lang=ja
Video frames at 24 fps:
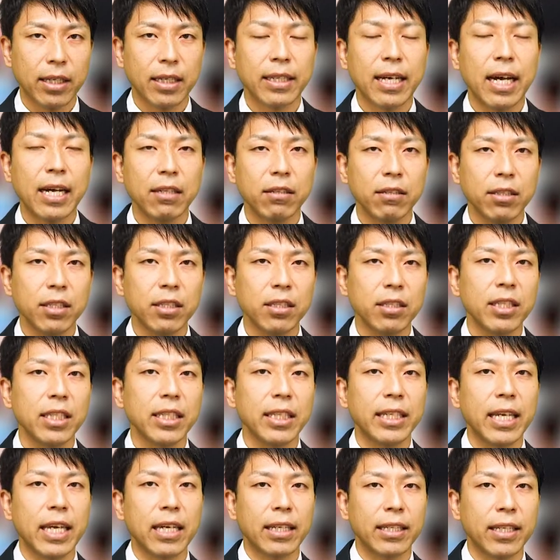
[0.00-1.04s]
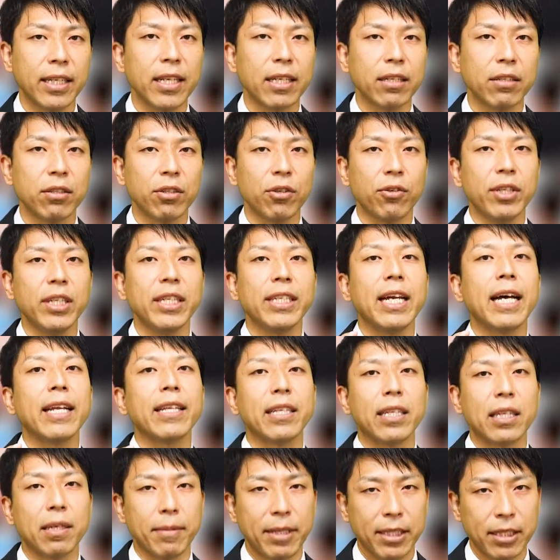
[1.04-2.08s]
確実に意見が出てくるようになっ
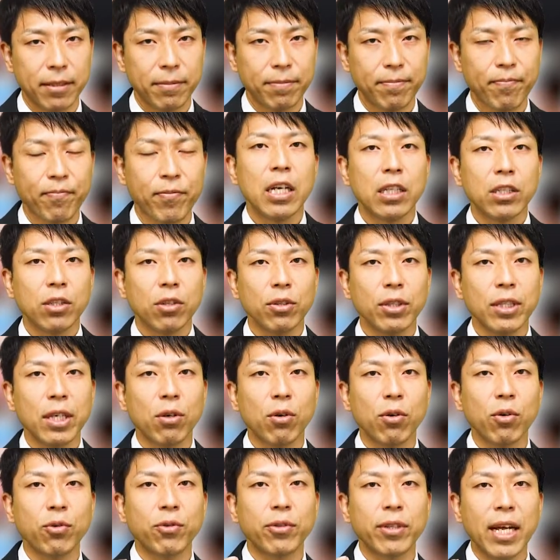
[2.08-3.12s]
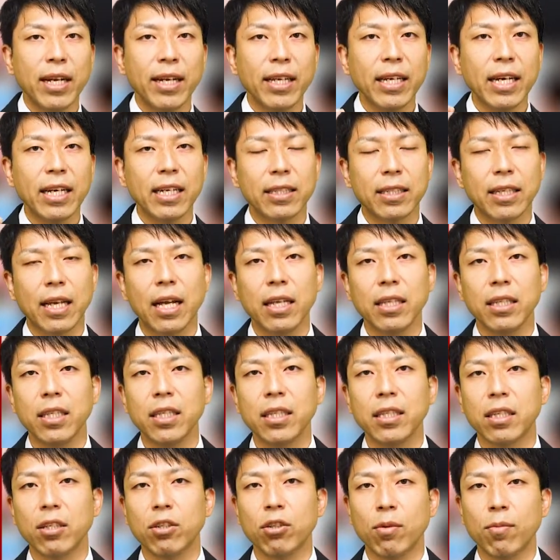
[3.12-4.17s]
てきます。そしてこの2人から3
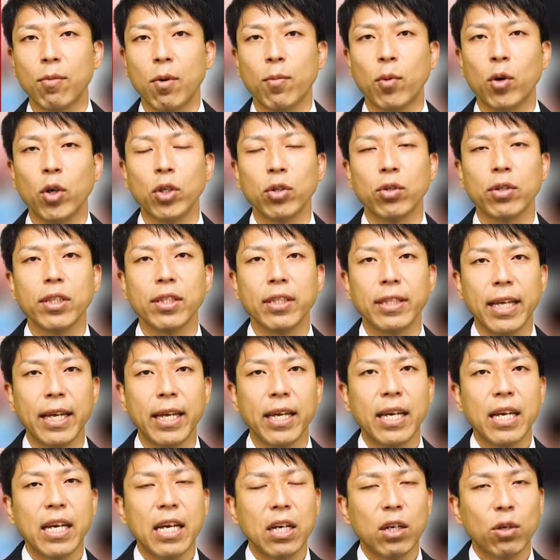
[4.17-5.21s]
人っていうのもポイントですね。